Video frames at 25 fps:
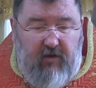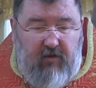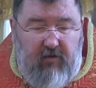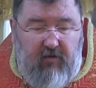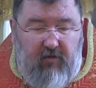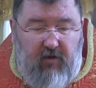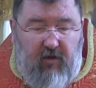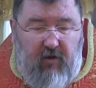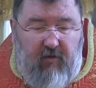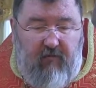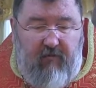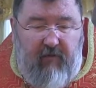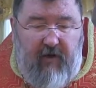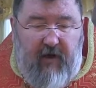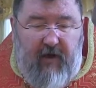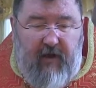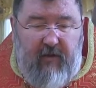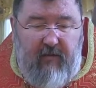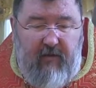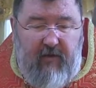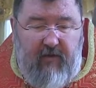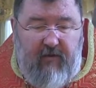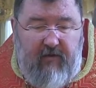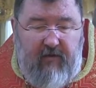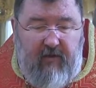но во
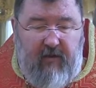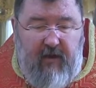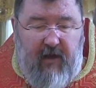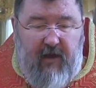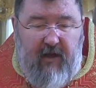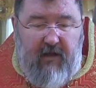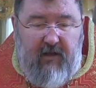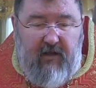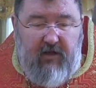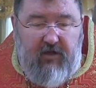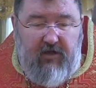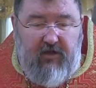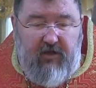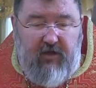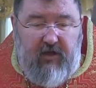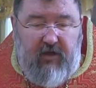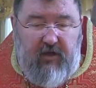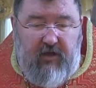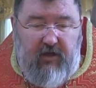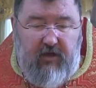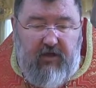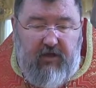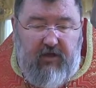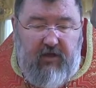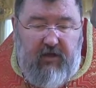имя зла и лжи
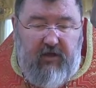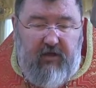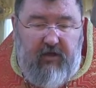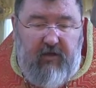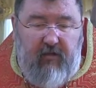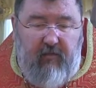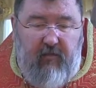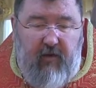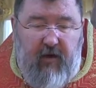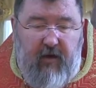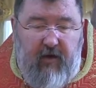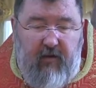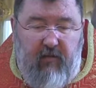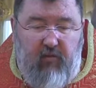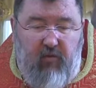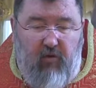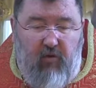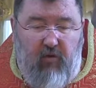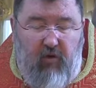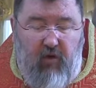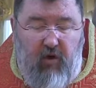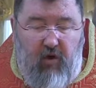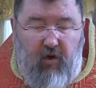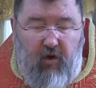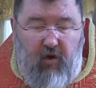шли на
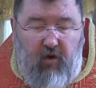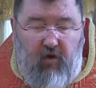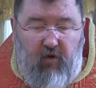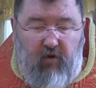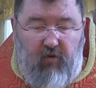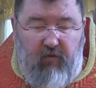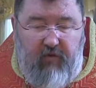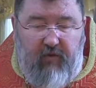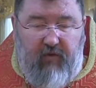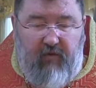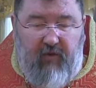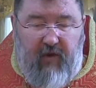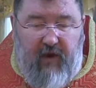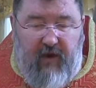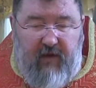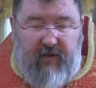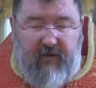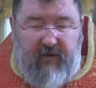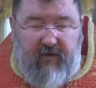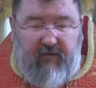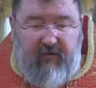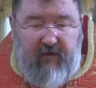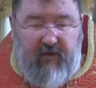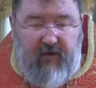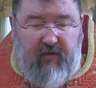борьбу, убивали
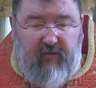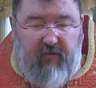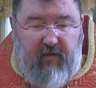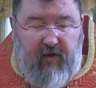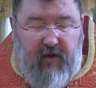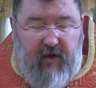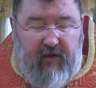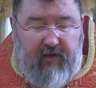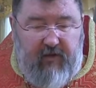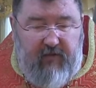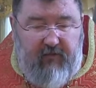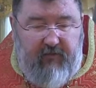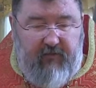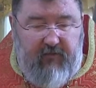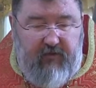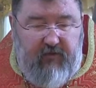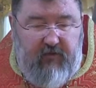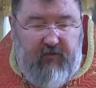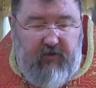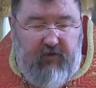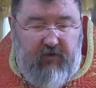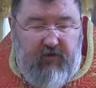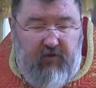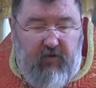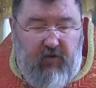своих братьев и
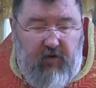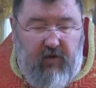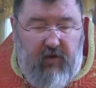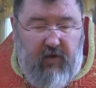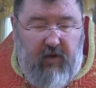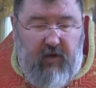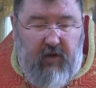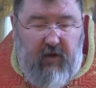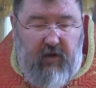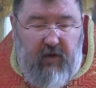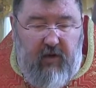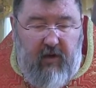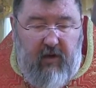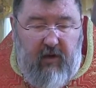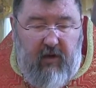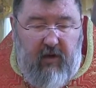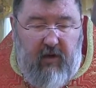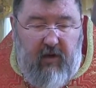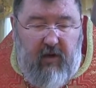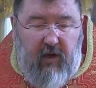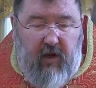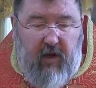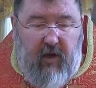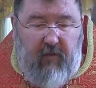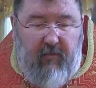сестер –
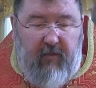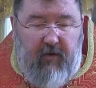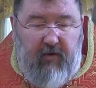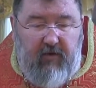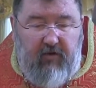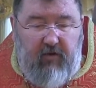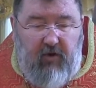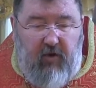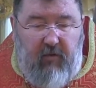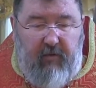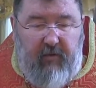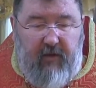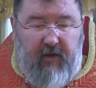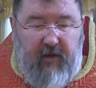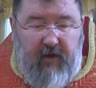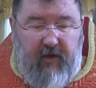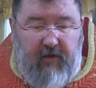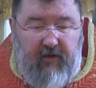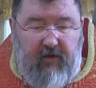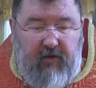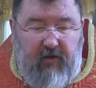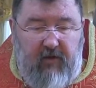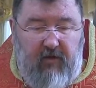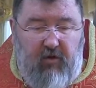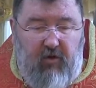а потом
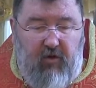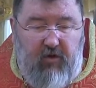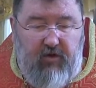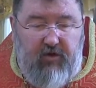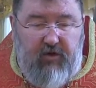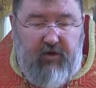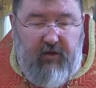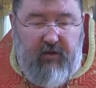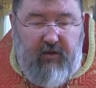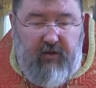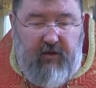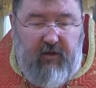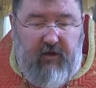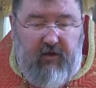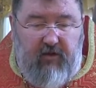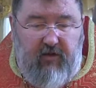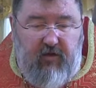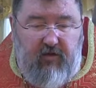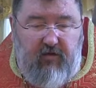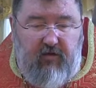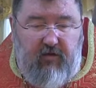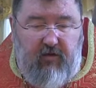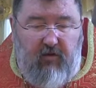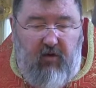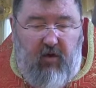эта ложь и
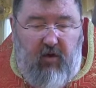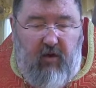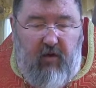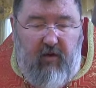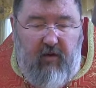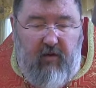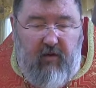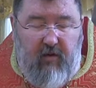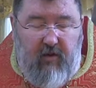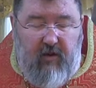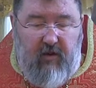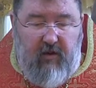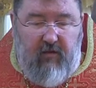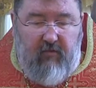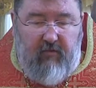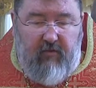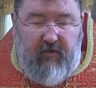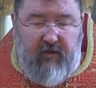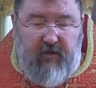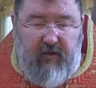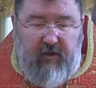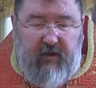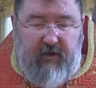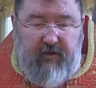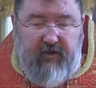это зло
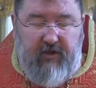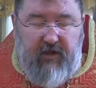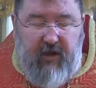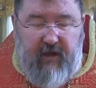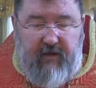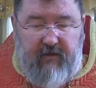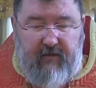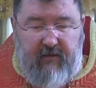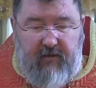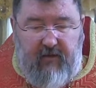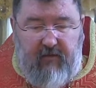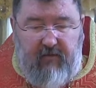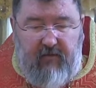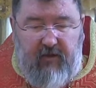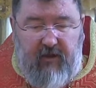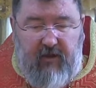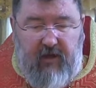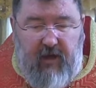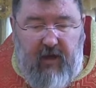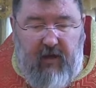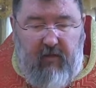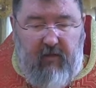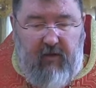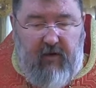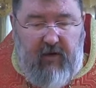многочастно и
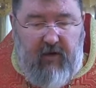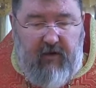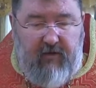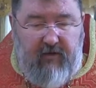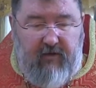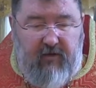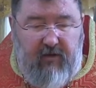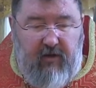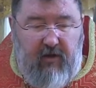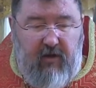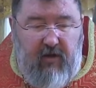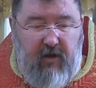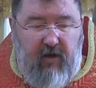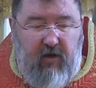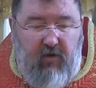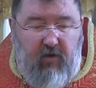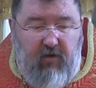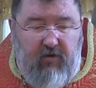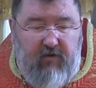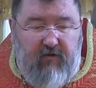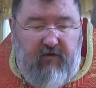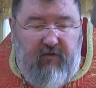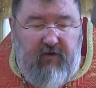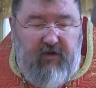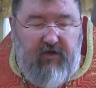многообразно
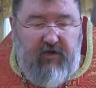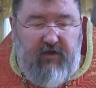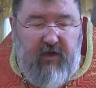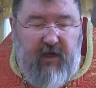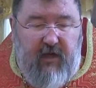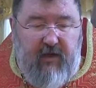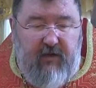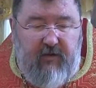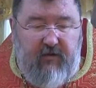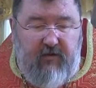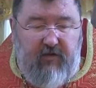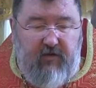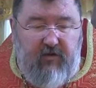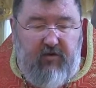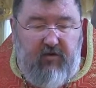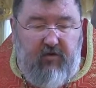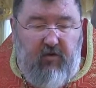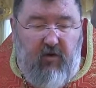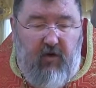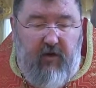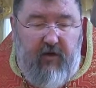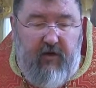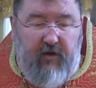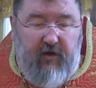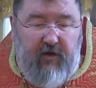утверждались
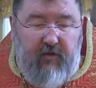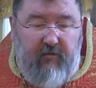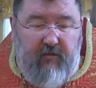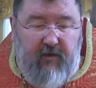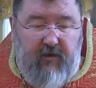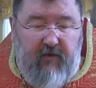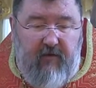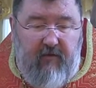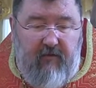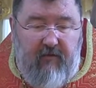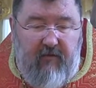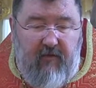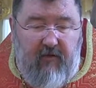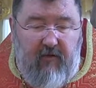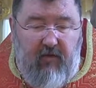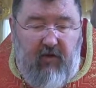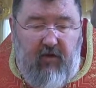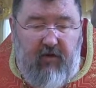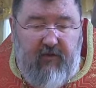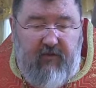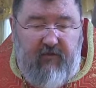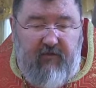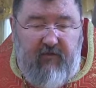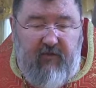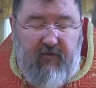историками,
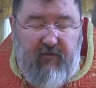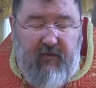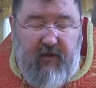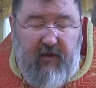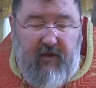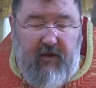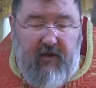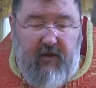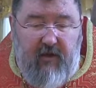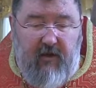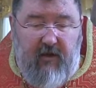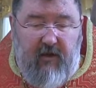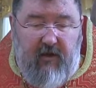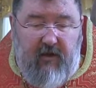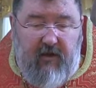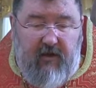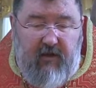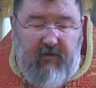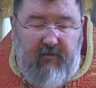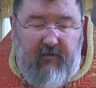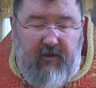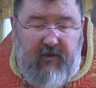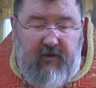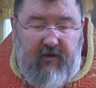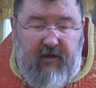философами,
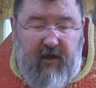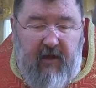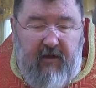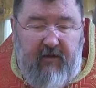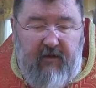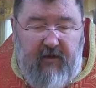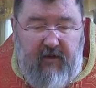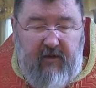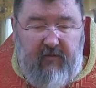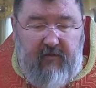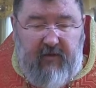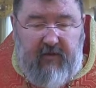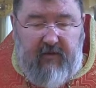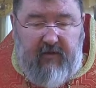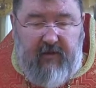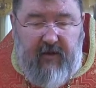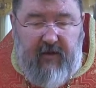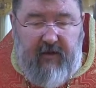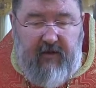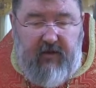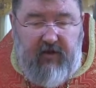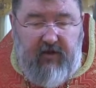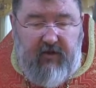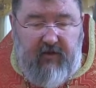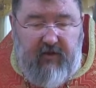комментаторами
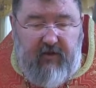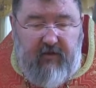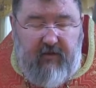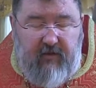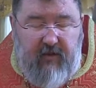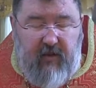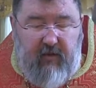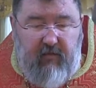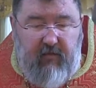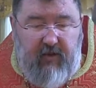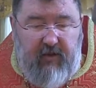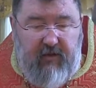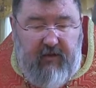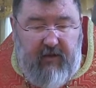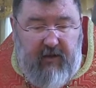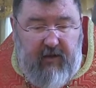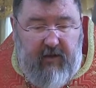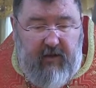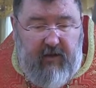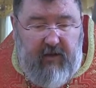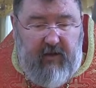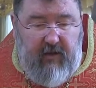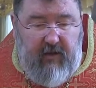исторических событий.